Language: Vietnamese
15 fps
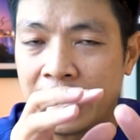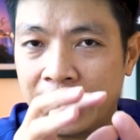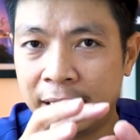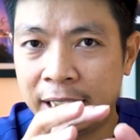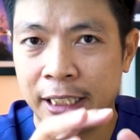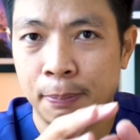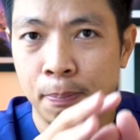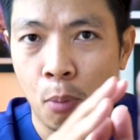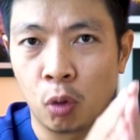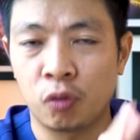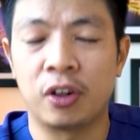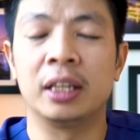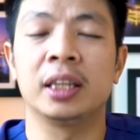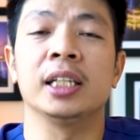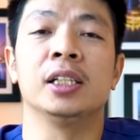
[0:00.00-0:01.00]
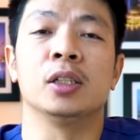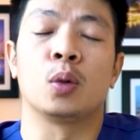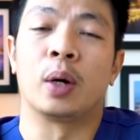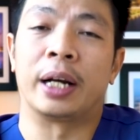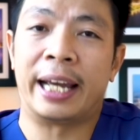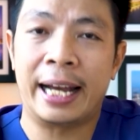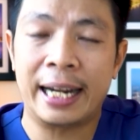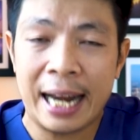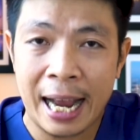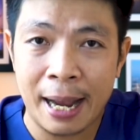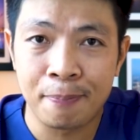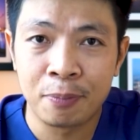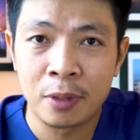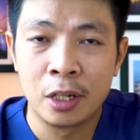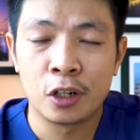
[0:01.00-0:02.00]
thấy là chỉ một phân tử của cái
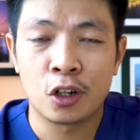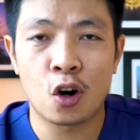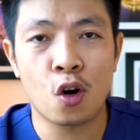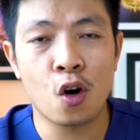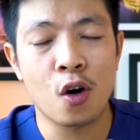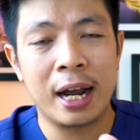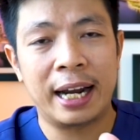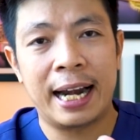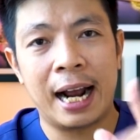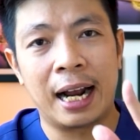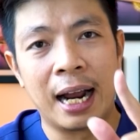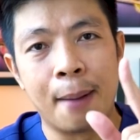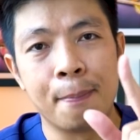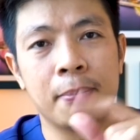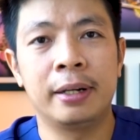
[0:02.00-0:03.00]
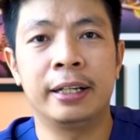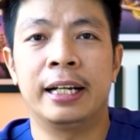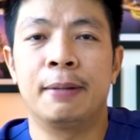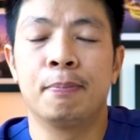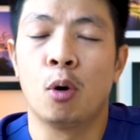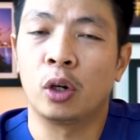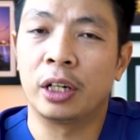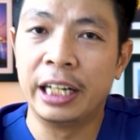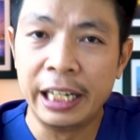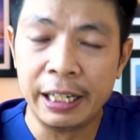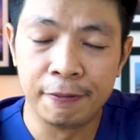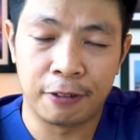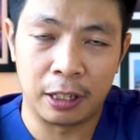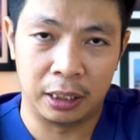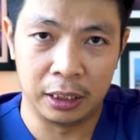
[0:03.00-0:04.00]
HA nó có khả năng ngậm lên đến
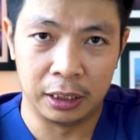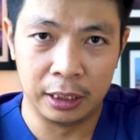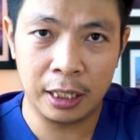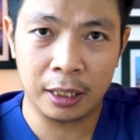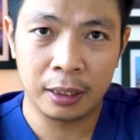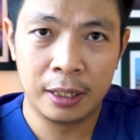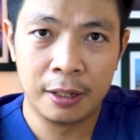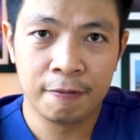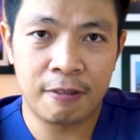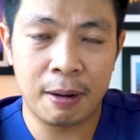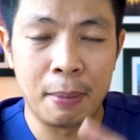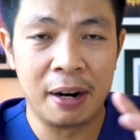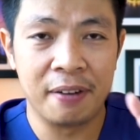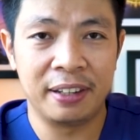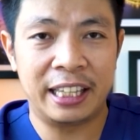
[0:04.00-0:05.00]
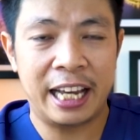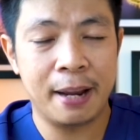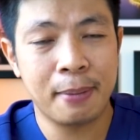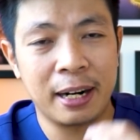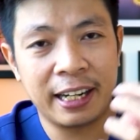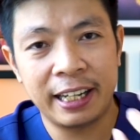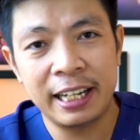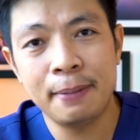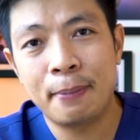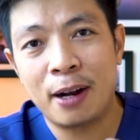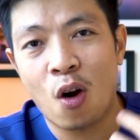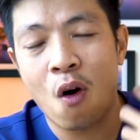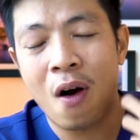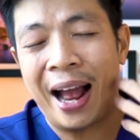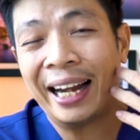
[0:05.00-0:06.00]
1000 phân tử nước. Và bởi vì thế mà khi mà
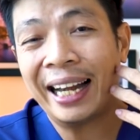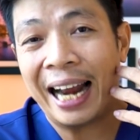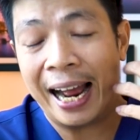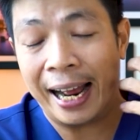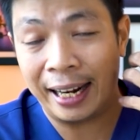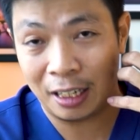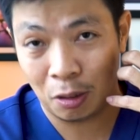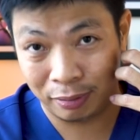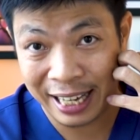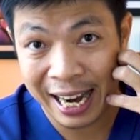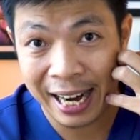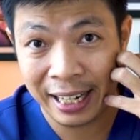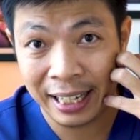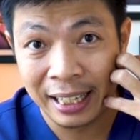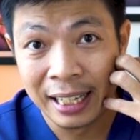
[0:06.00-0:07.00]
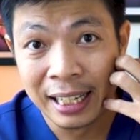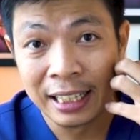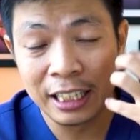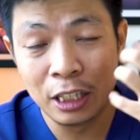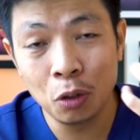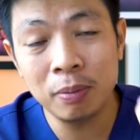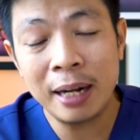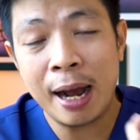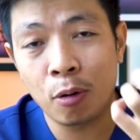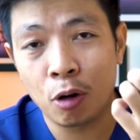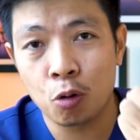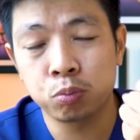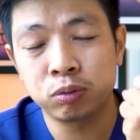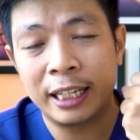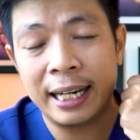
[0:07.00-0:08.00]
có HA trong da ấy, thì lúc nào
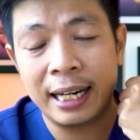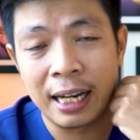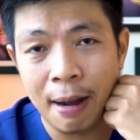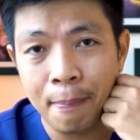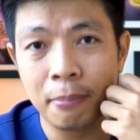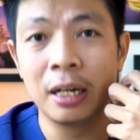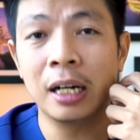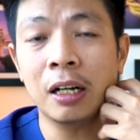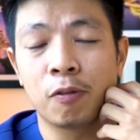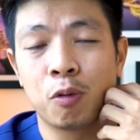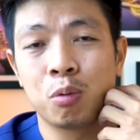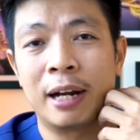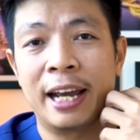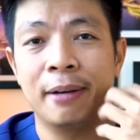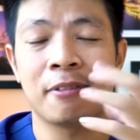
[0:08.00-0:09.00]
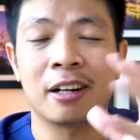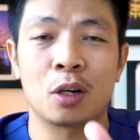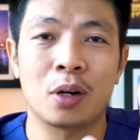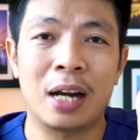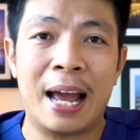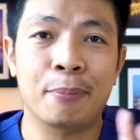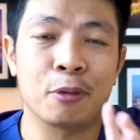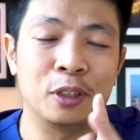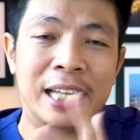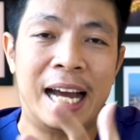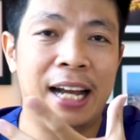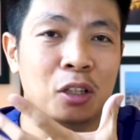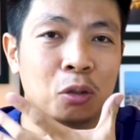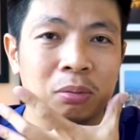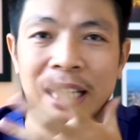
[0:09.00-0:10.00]
nó cũng sẽ là ngậm nước ở vùng đấy và nó làm cho
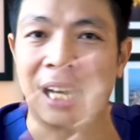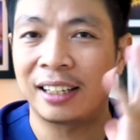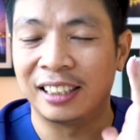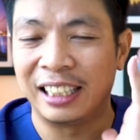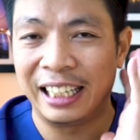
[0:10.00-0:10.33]
da chúng ta trở